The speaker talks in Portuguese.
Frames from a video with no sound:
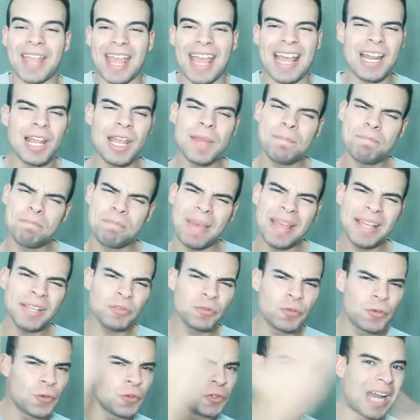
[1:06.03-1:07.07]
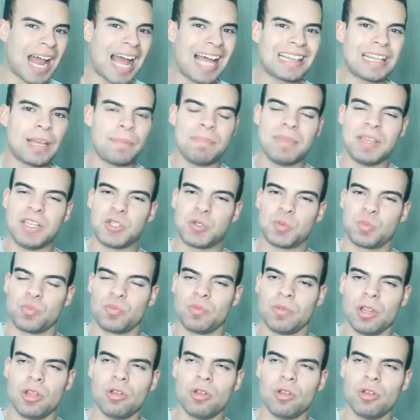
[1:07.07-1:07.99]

ela é bem furada mesmo